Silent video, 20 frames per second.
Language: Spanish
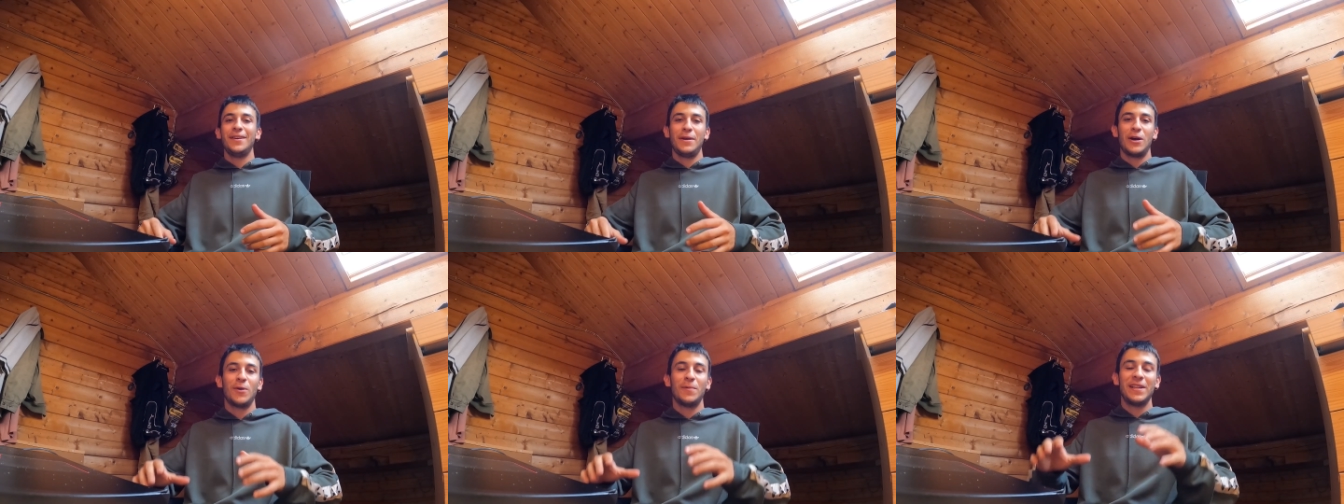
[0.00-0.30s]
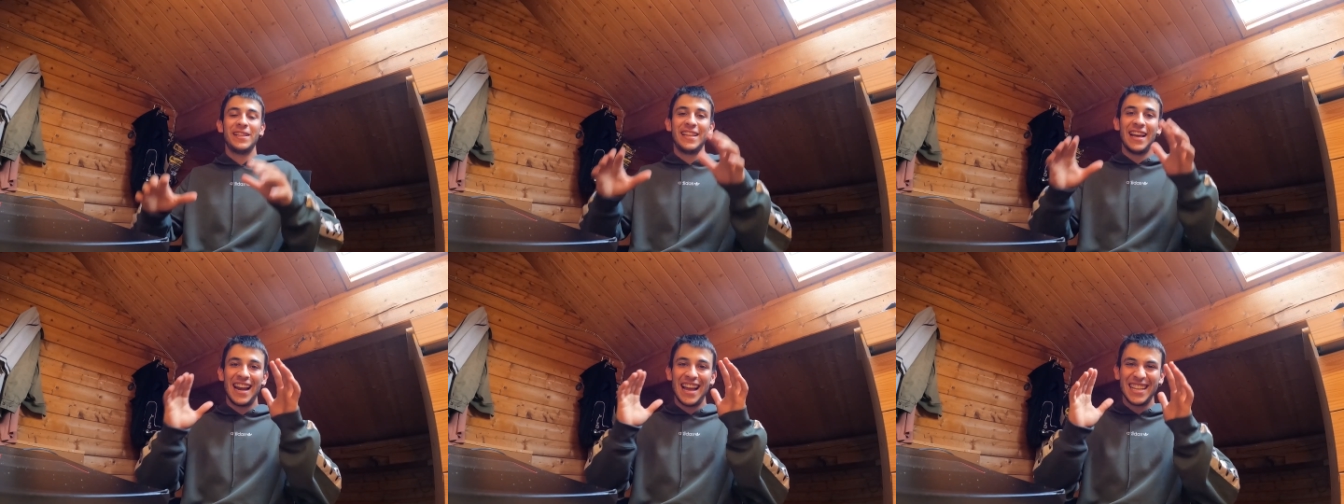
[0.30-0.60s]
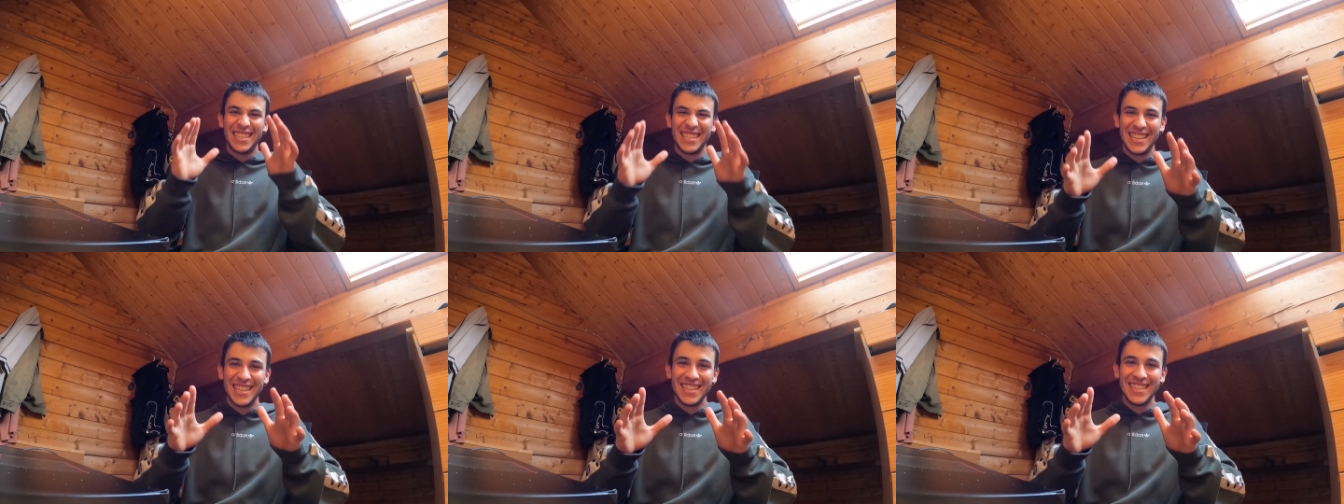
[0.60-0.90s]
te voy a comentar
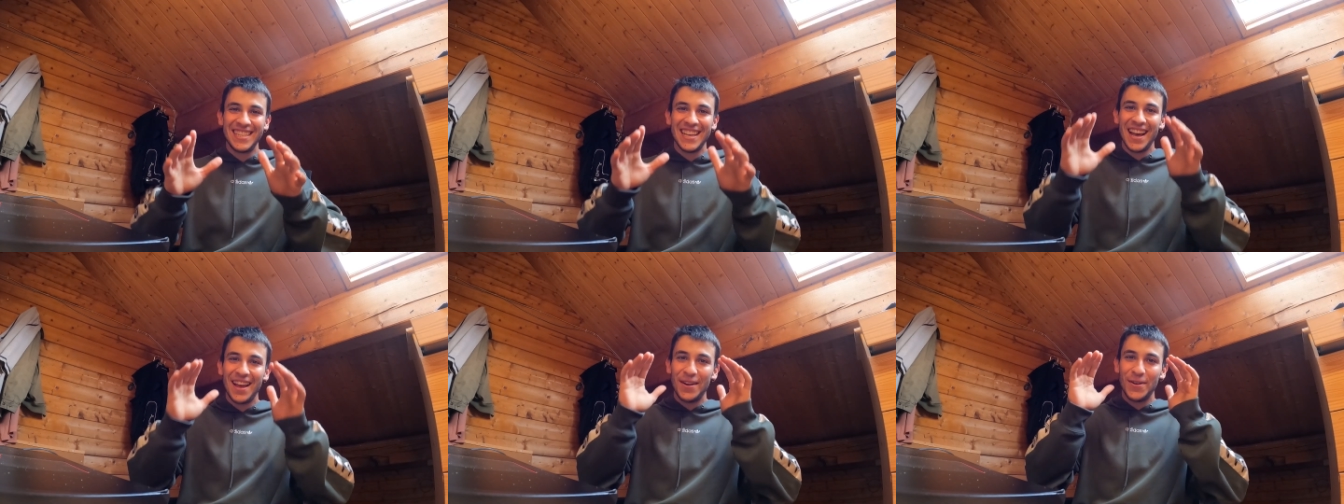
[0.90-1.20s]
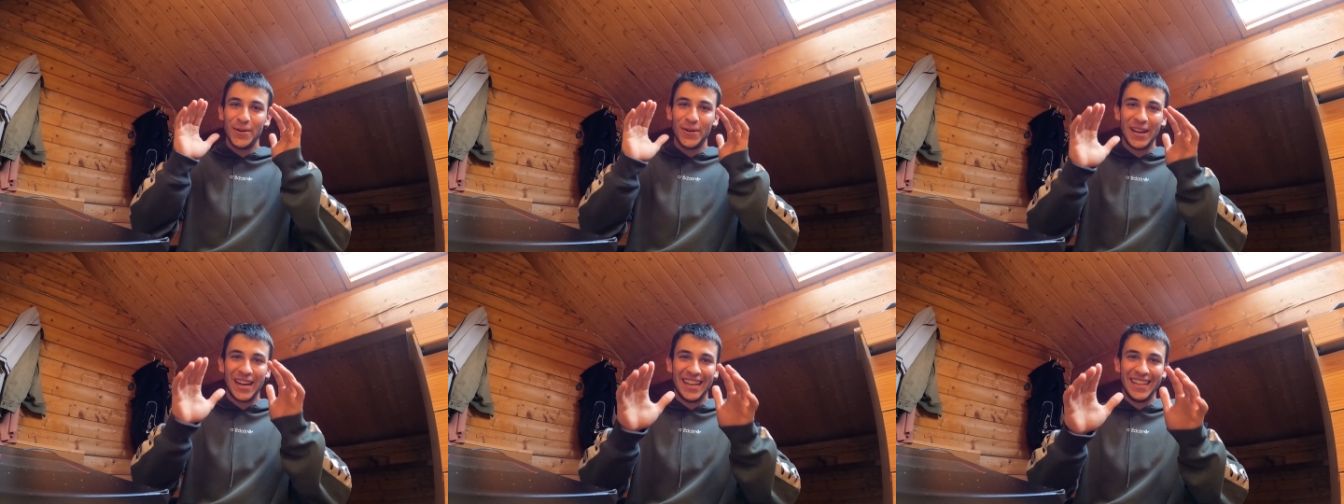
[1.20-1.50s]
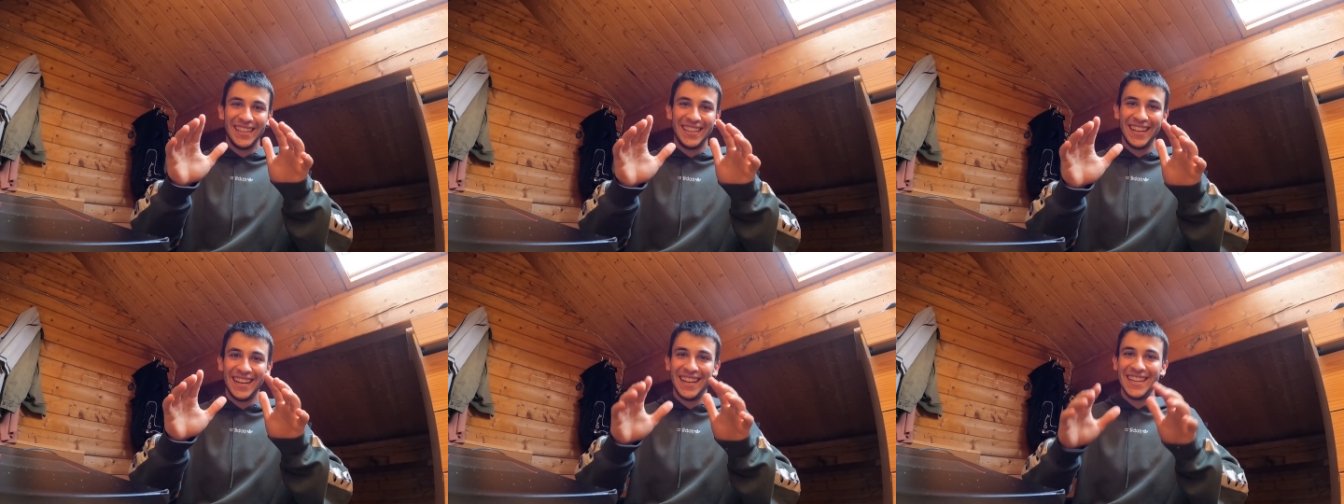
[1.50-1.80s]
las chichas, lo que
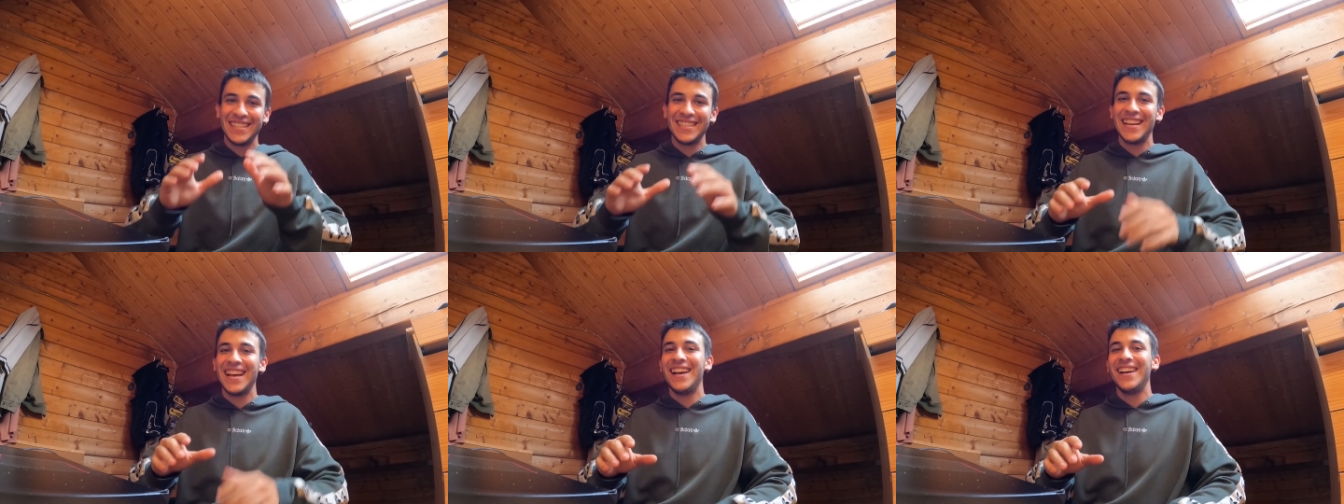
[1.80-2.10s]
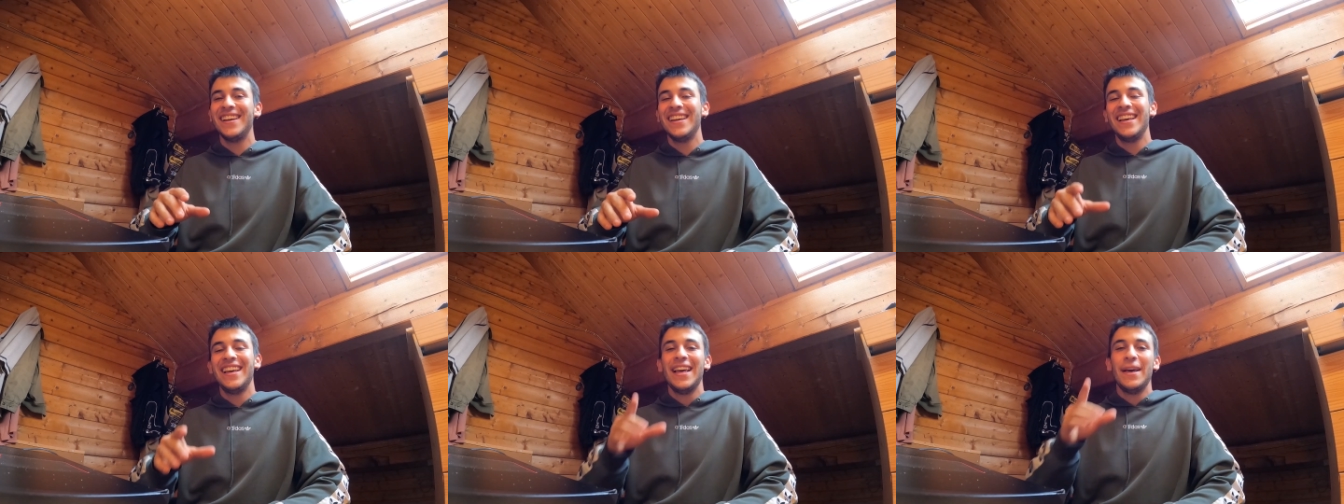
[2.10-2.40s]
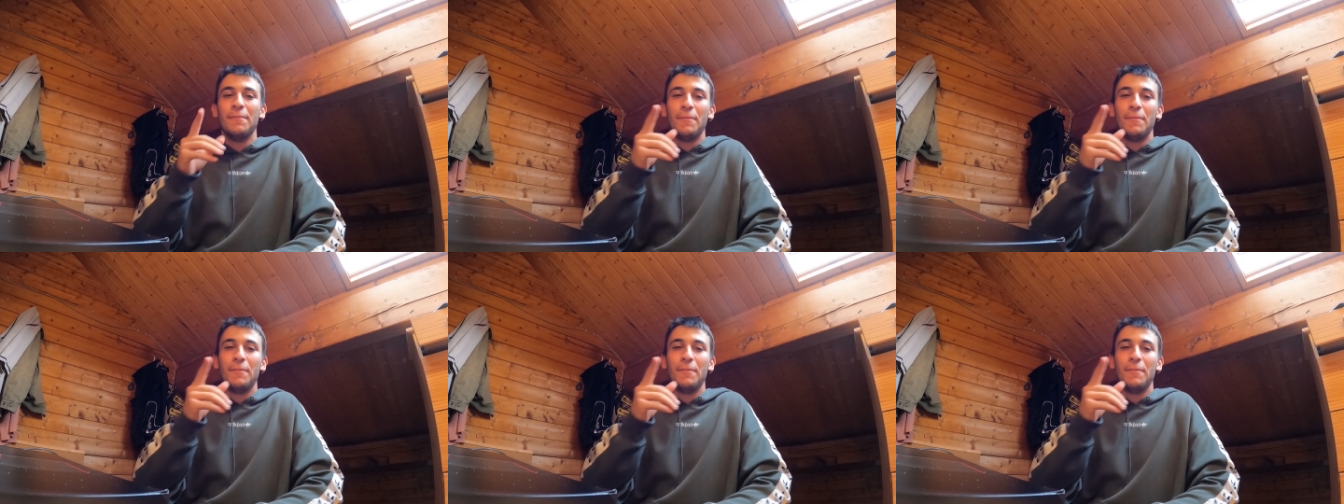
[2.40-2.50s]
interesa.